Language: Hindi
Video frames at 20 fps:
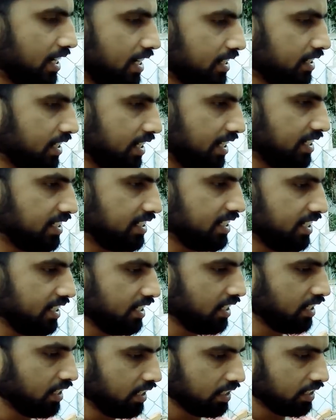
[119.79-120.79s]
के आया था कहीं से
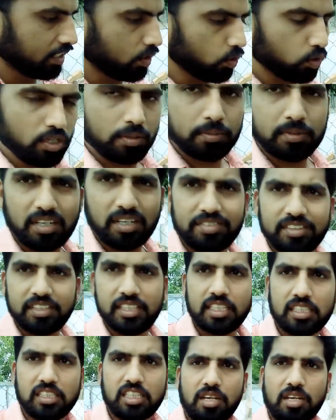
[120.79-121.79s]
क्योंकि अब काफी
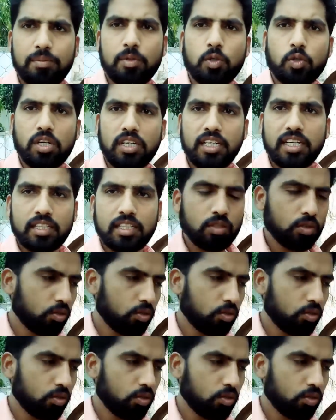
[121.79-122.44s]
तेज गर्मी हो गई है